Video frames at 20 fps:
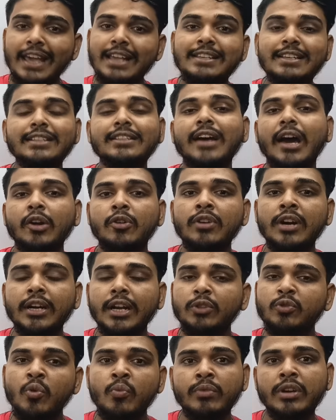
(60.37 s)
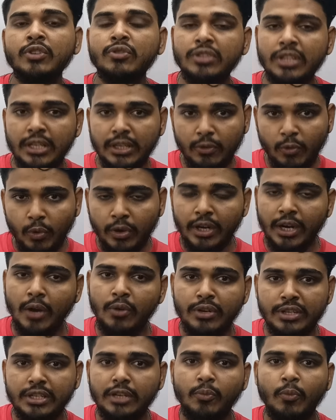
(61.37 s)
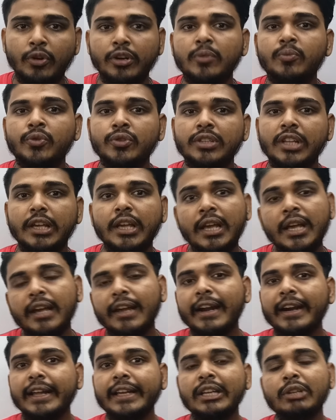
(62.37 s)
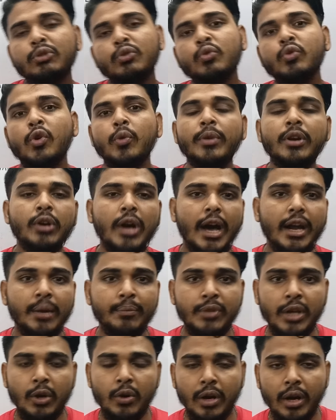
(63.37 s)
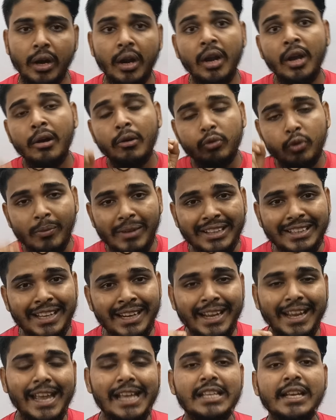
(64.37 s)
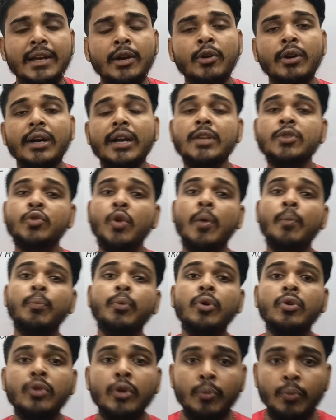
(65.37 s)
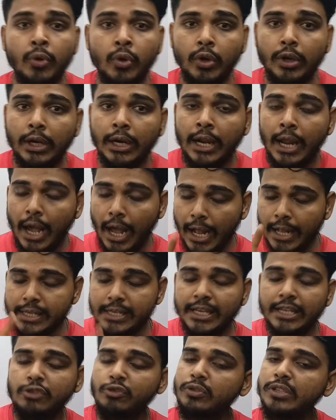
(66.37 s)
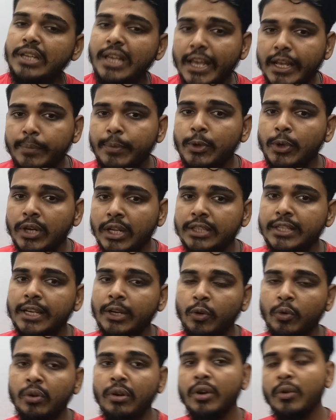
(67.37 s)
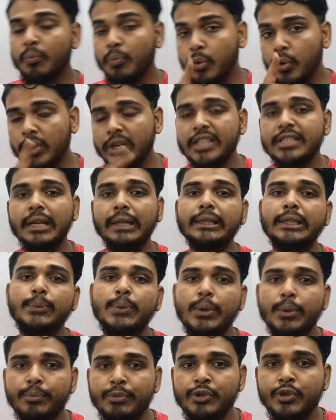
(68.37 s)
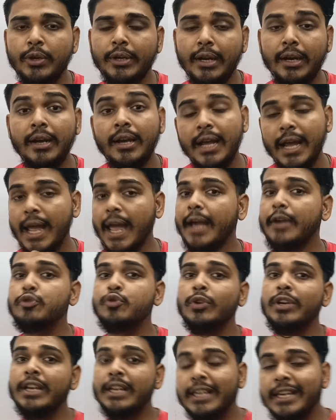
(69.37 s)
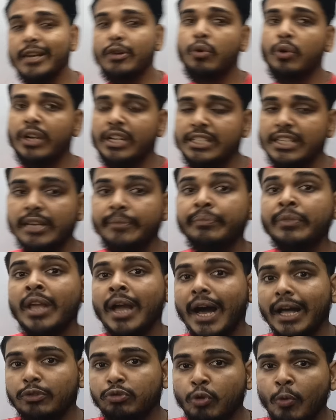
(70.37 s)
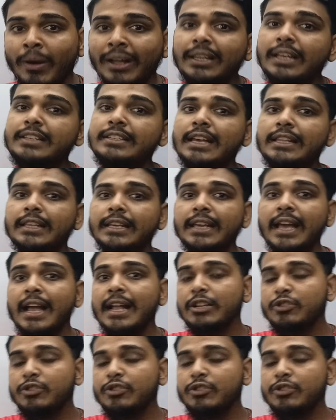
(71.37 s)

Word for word: এই যে ধারণাটা তোমরা যদি করে নাও নিজের মনের মধ্যে এটা কিন্তু খুবই খারাপ ধারণা তোমাদের এই ধারণাটা সম্পূর্ণ ভুল আজকের যদি এই ভিডিওটা দেখো পুরোটা জানতে পারবে বিষয়টা অ্যাকচুয়ালি কি ঘটেছে আর তোমাদের সাথে